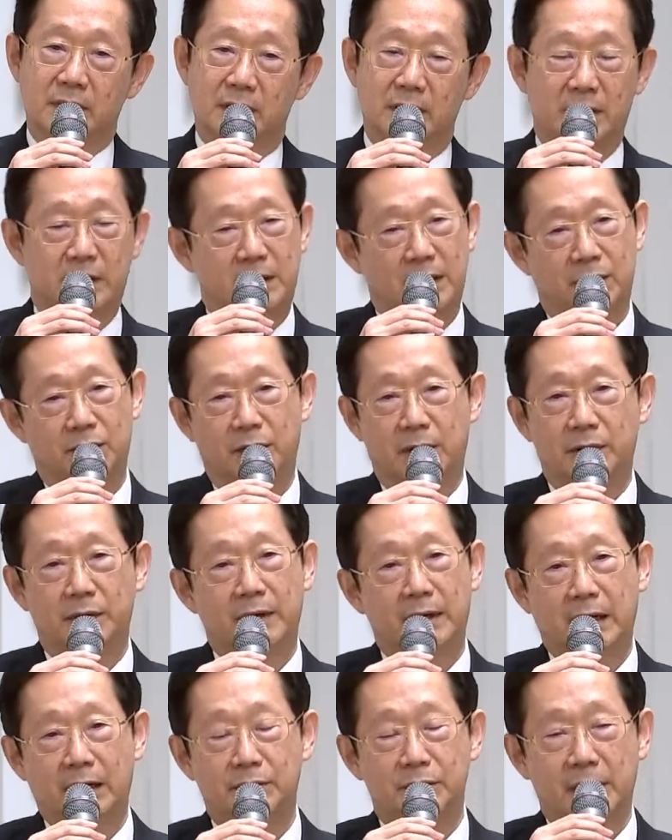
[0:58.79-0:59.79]
一定会
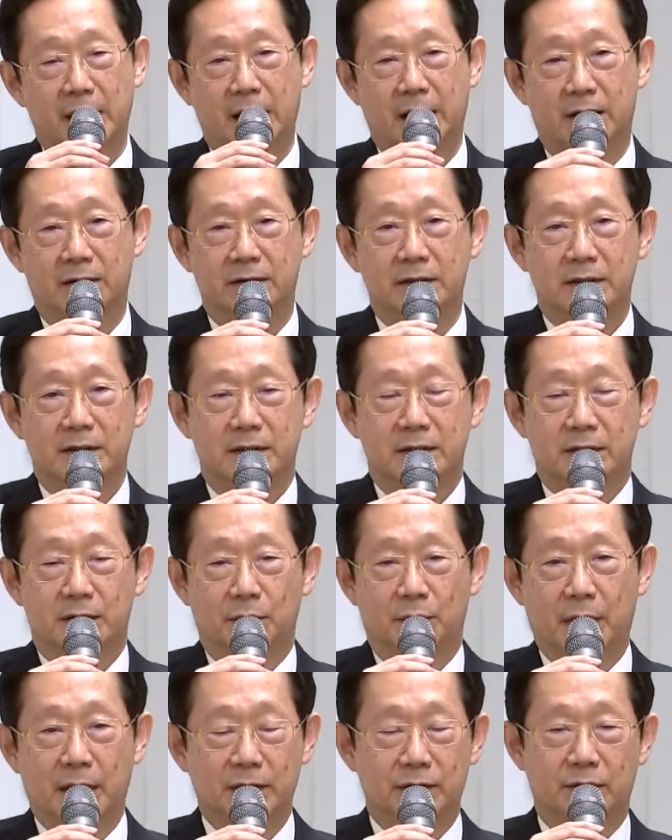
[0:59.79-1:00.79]
越来越好，
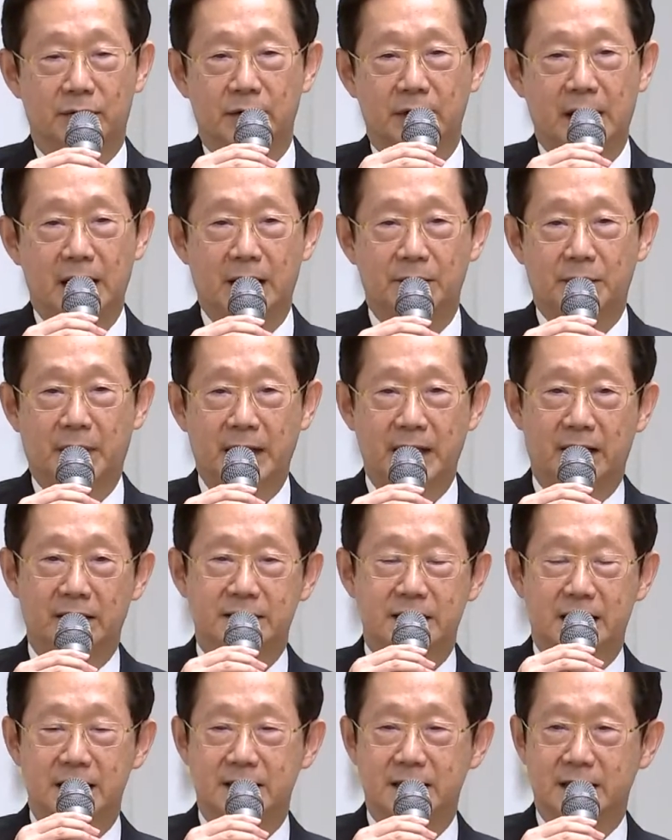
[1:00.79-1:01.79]
王总干嘛要
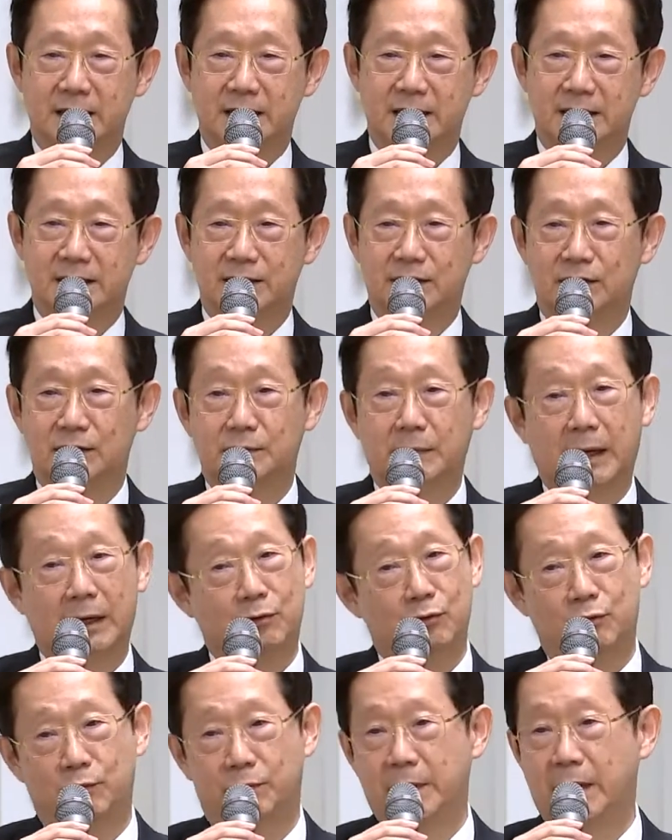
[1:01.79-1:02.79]
在这个时候卖
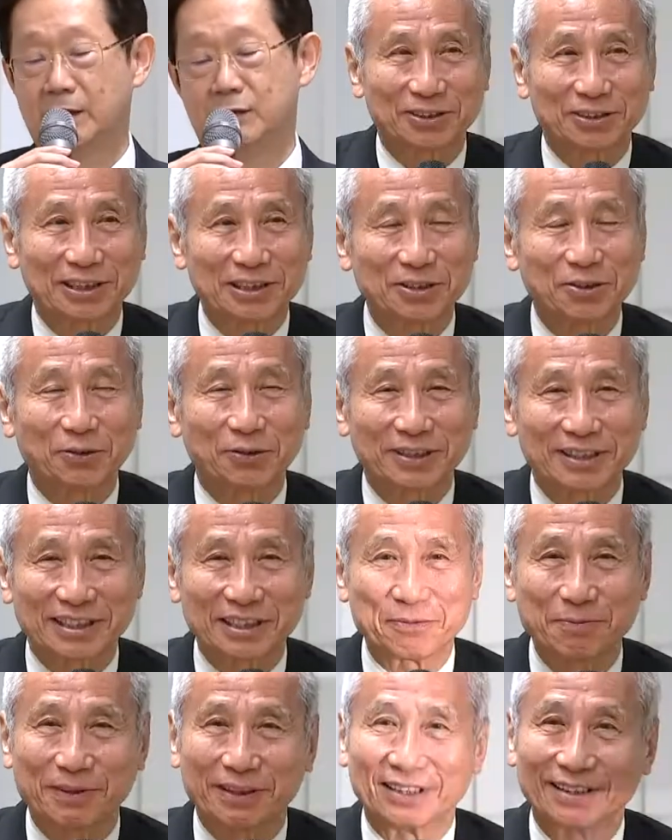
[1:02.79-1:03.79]
股票？郑重的
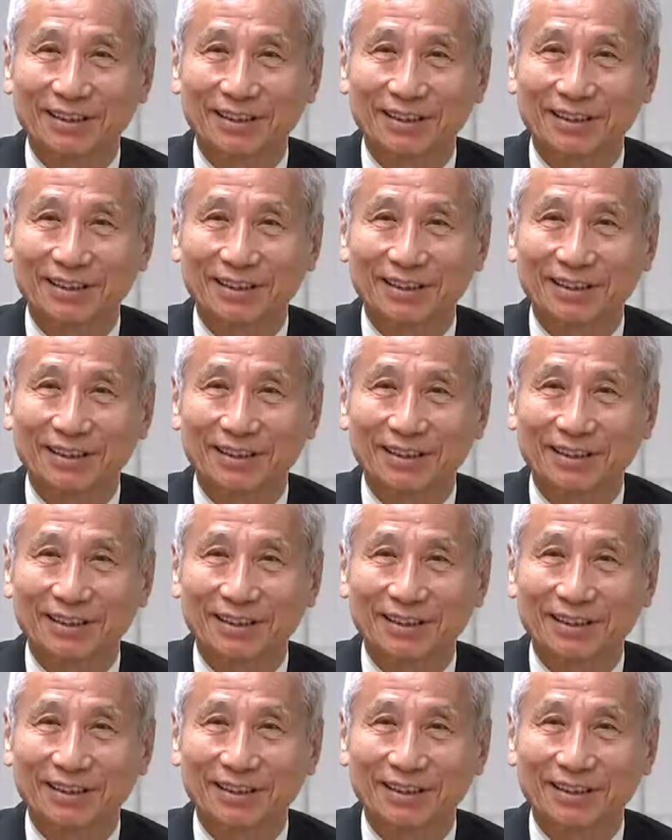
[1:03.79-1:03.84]
声明，